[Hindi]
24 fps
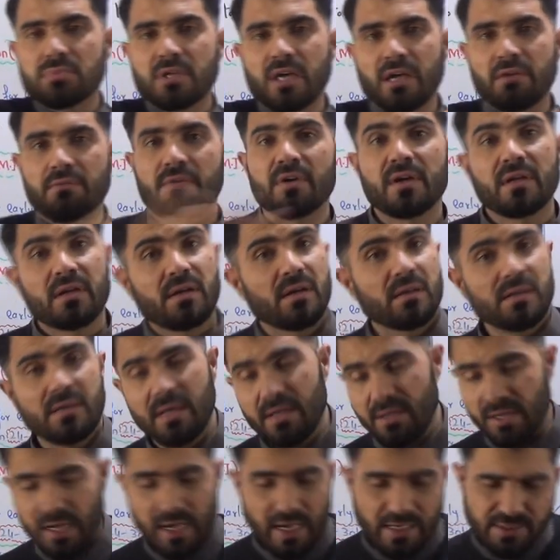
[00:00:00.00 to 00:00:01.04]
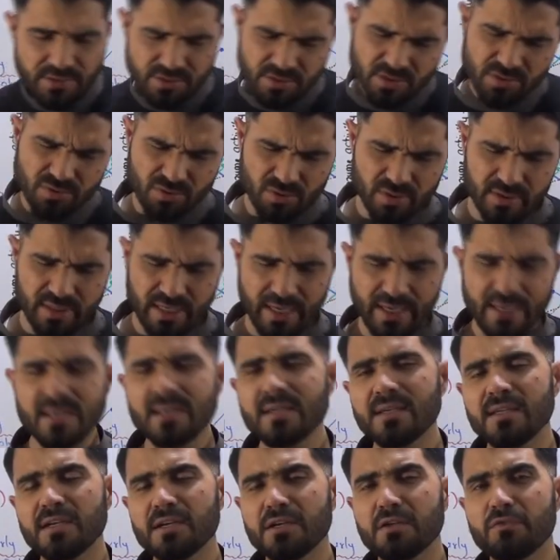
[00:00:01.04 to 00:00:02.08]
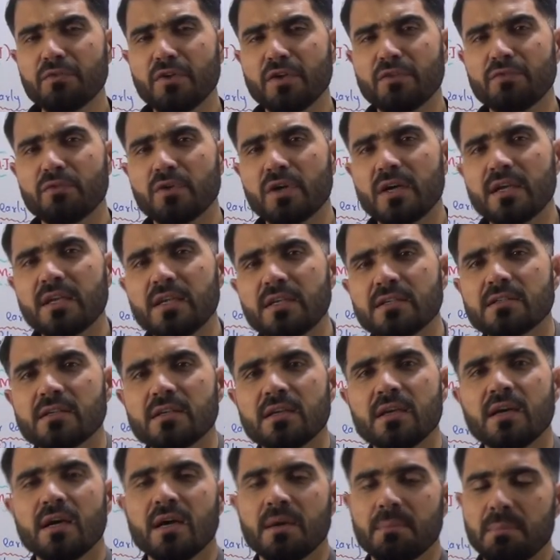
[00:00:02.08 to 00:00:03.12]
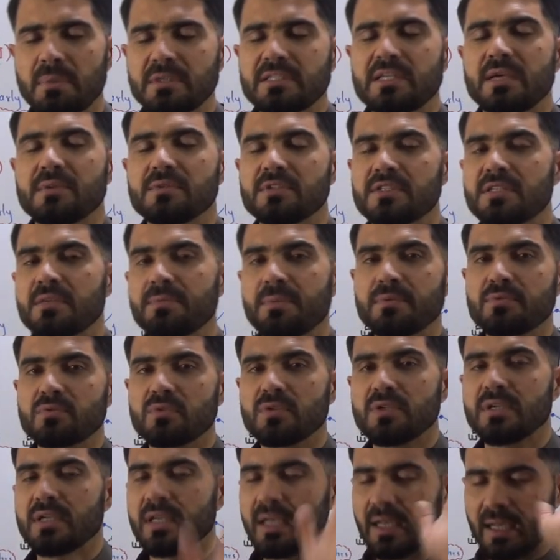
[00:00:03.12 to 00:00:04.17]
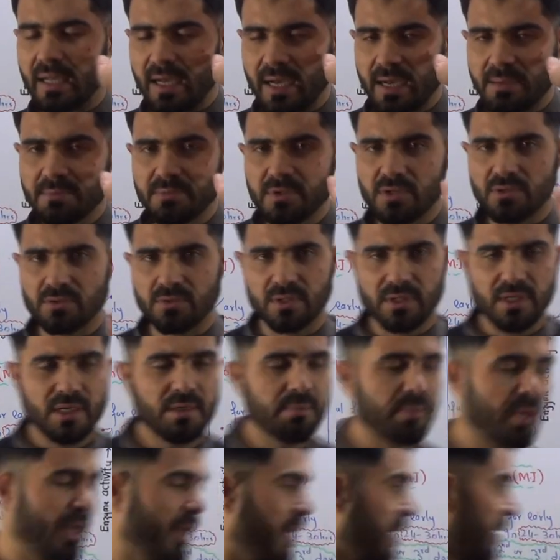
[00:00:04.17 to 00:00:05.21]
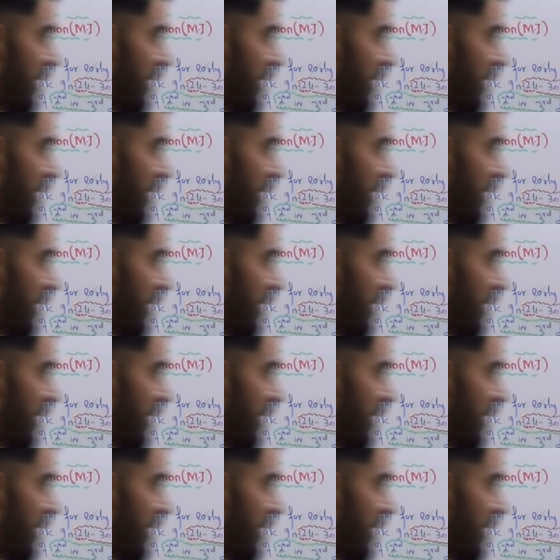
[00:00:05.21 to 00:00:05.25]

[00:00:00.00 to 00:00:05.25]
कन्वर्ट करता है आज इसकी ज़रूरत है ही नहीं क्रिएटिव पास बुक इसकी बस आज सब उसको नाम की ज़रूरत है हमें